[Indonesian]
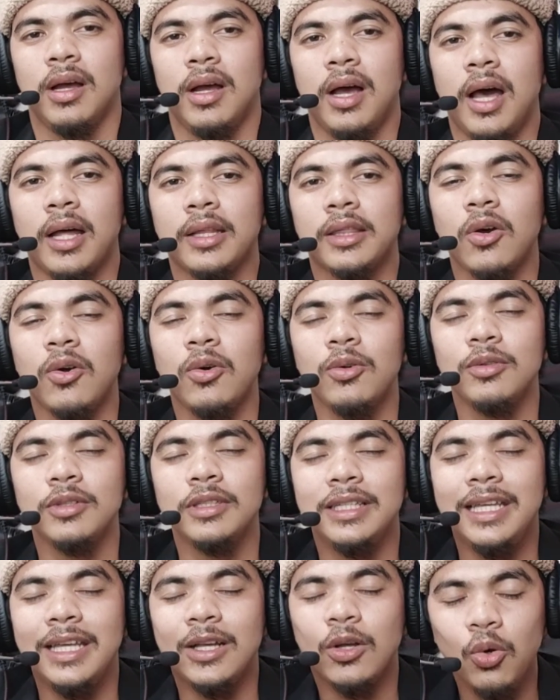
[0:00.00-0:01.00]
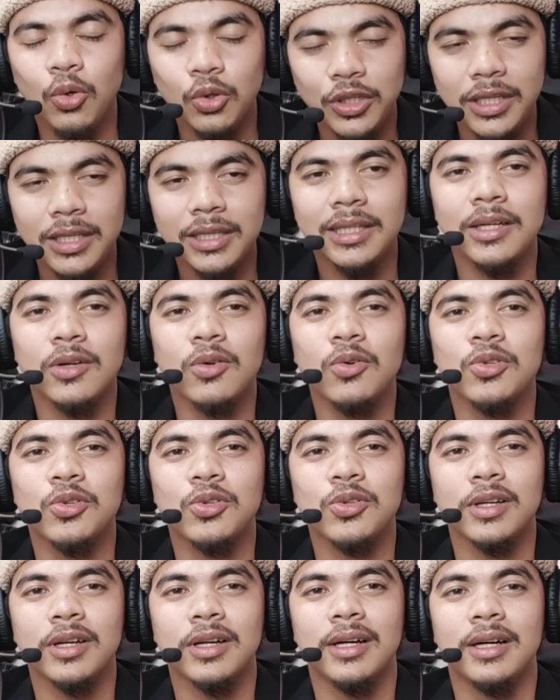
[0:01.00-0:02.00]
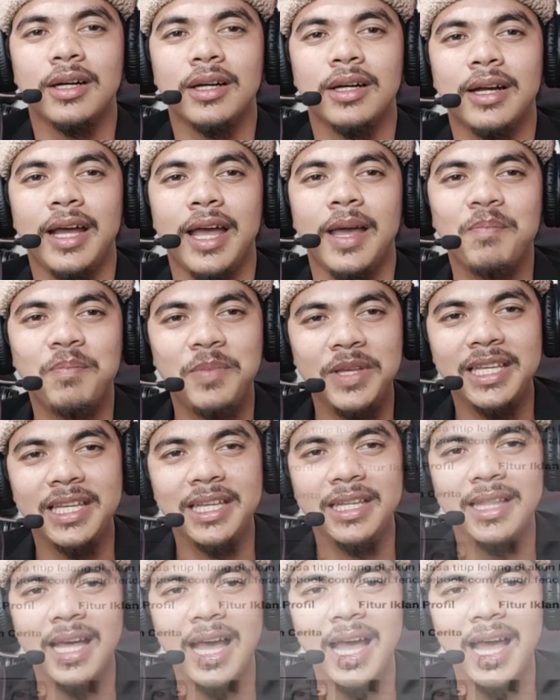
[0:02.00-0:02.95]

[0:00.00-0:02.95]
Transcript: atau ikutin terus uh, eh, FB kita.